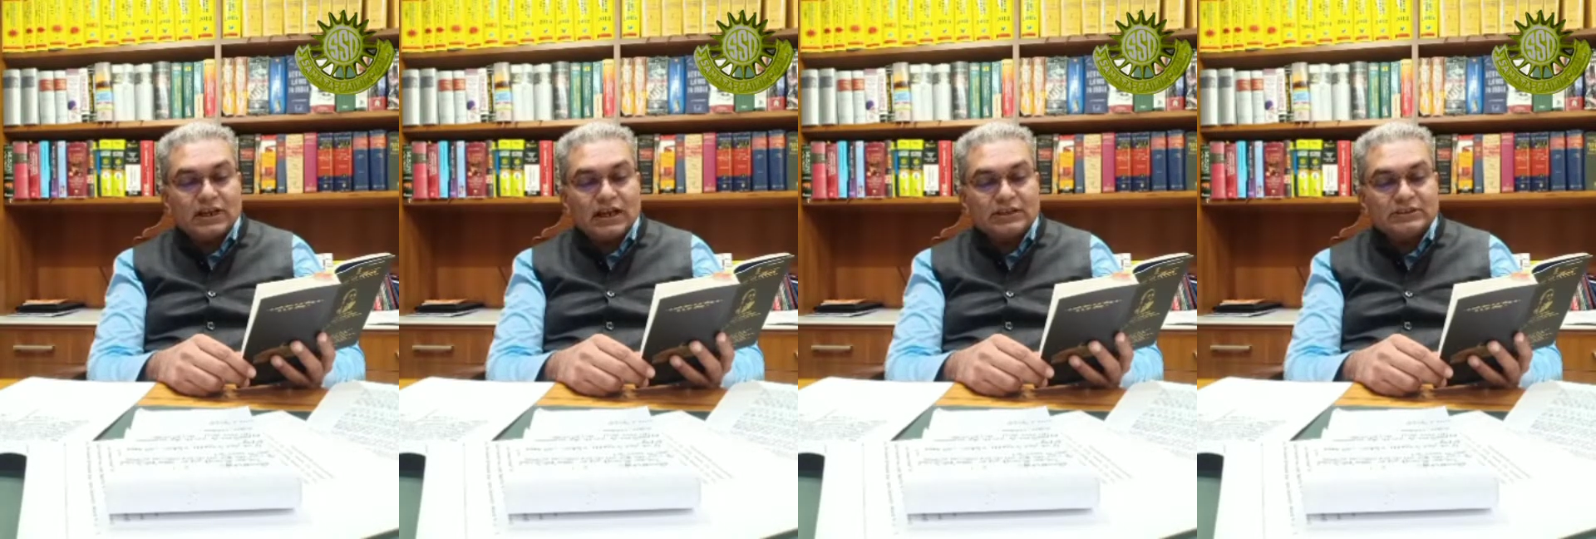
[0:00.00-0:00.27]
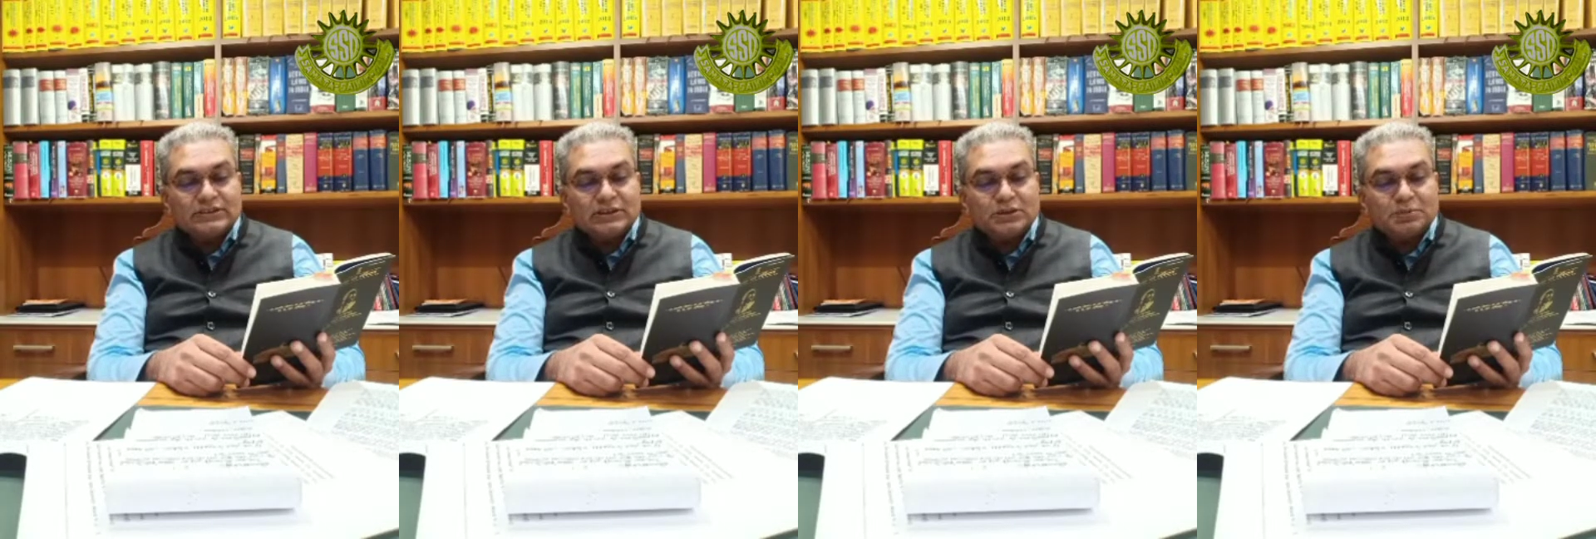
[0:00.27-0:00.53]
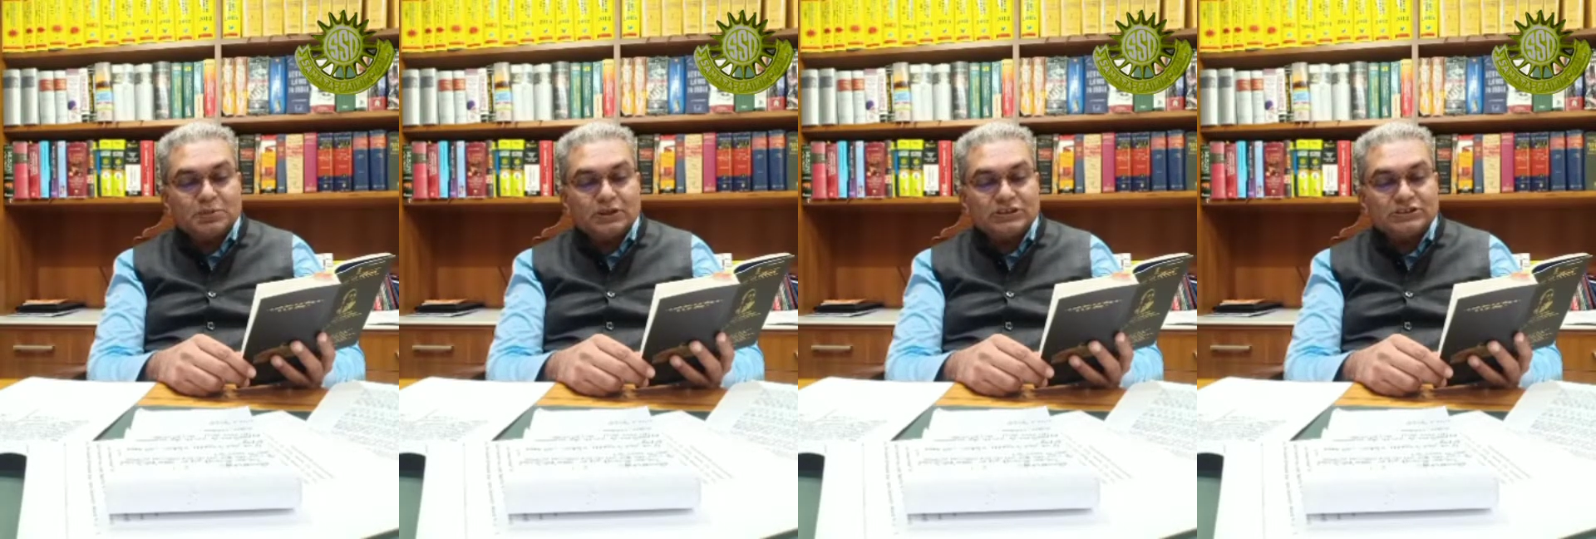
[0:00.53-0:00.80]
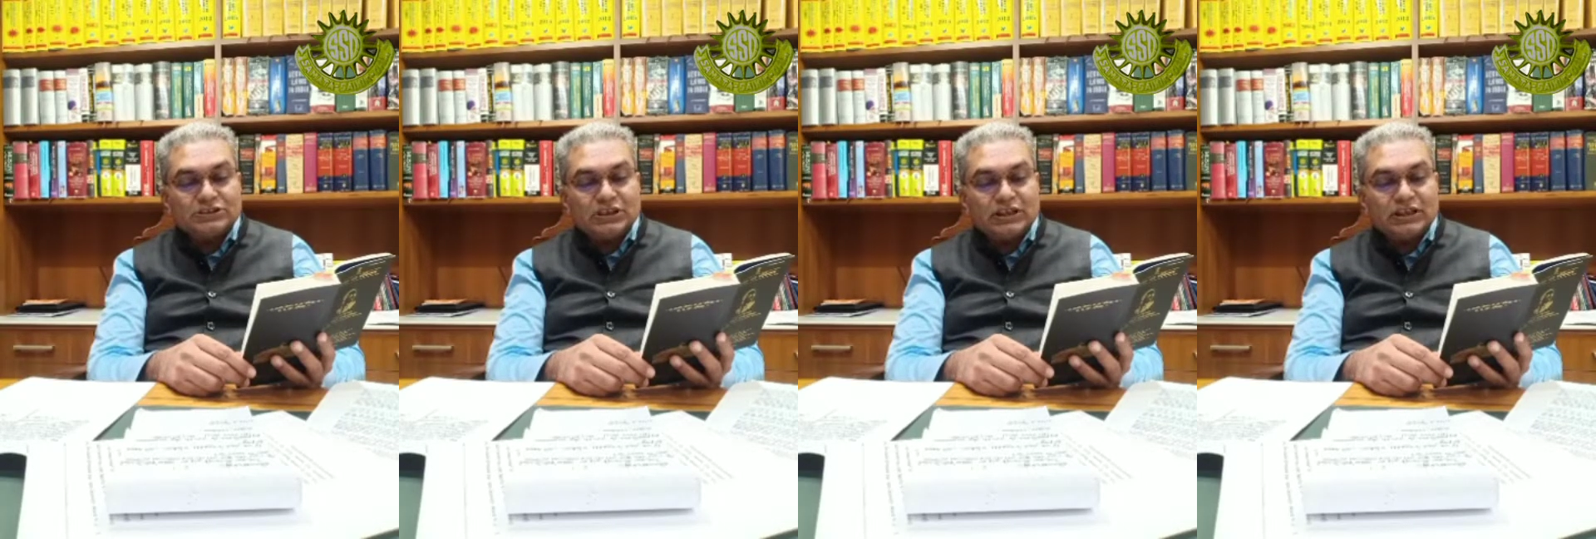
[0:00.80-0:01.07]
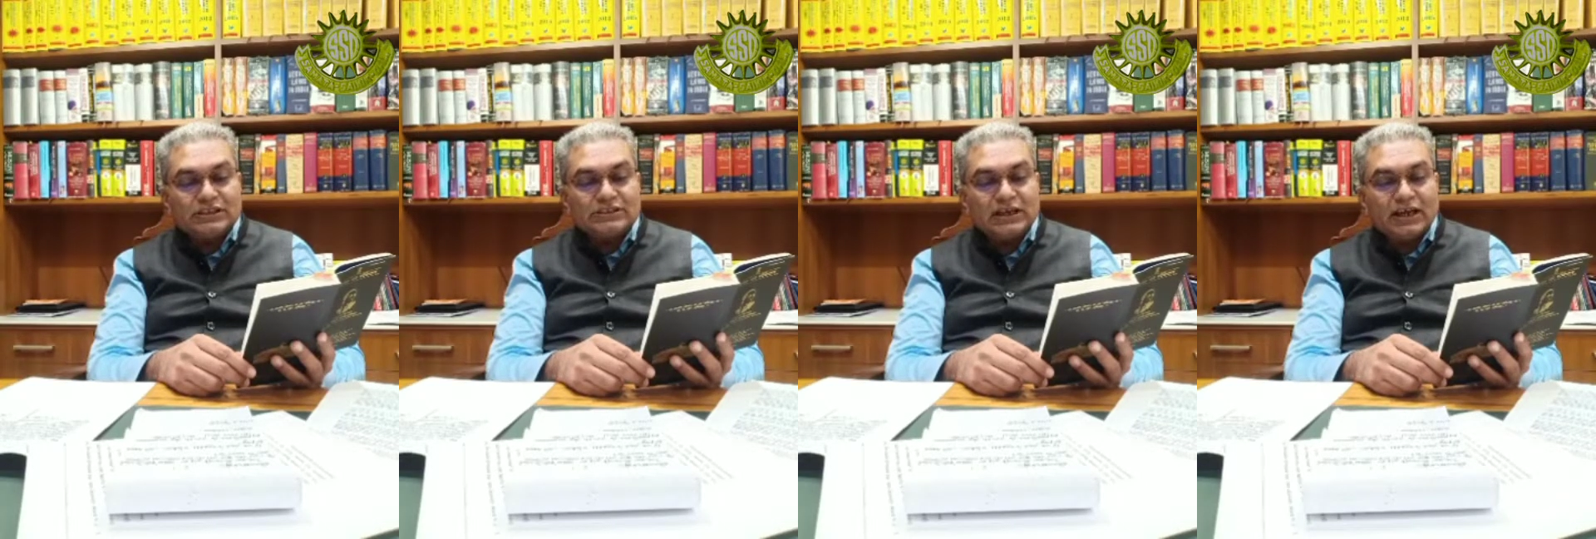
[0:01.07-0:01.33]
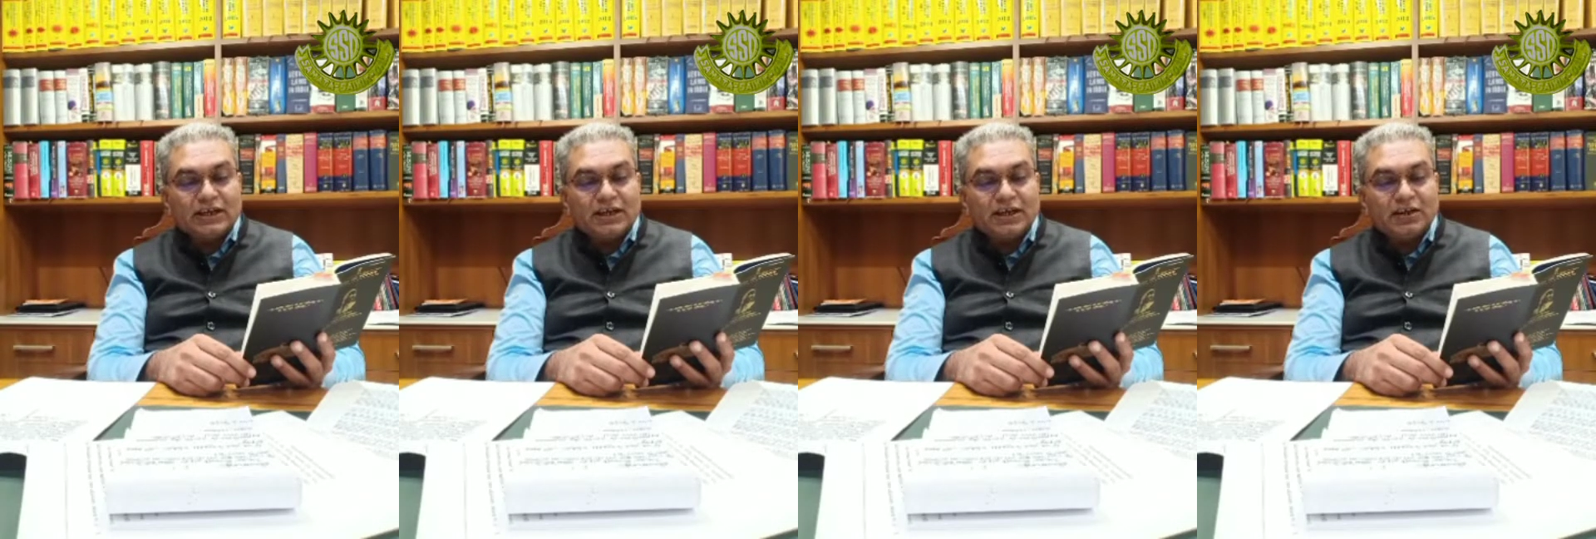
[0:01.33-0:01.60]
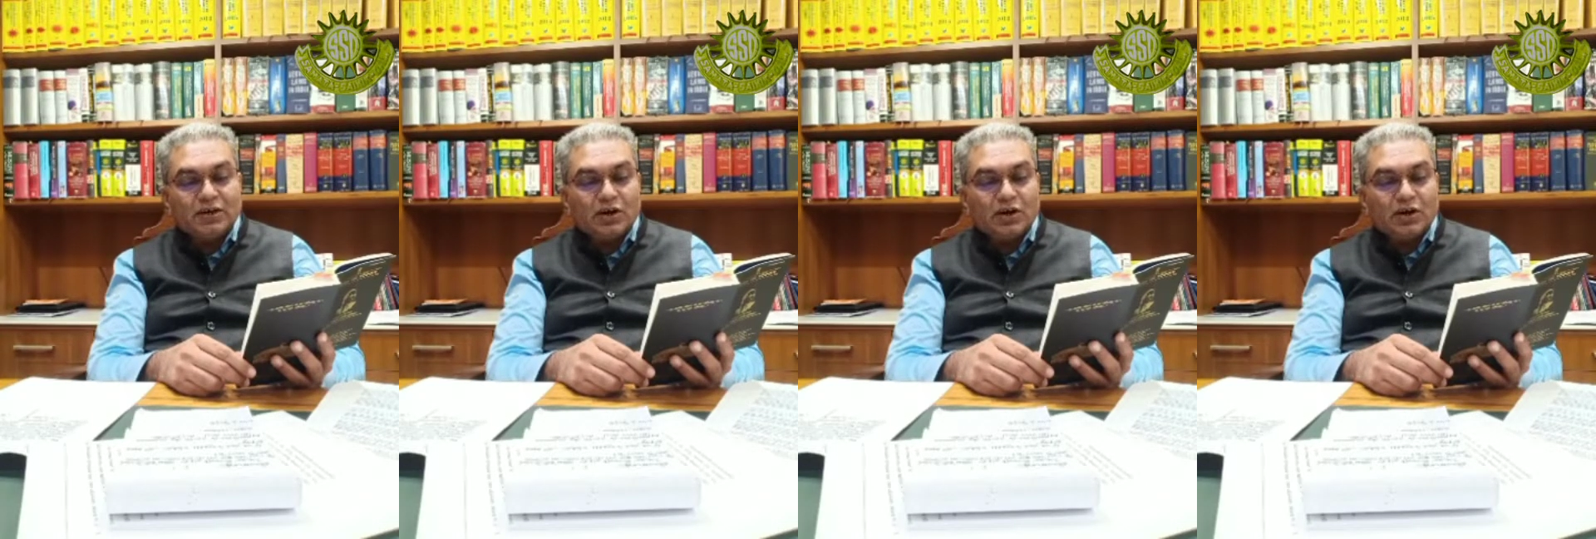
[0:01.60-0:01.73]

रास्ते पर चले जाने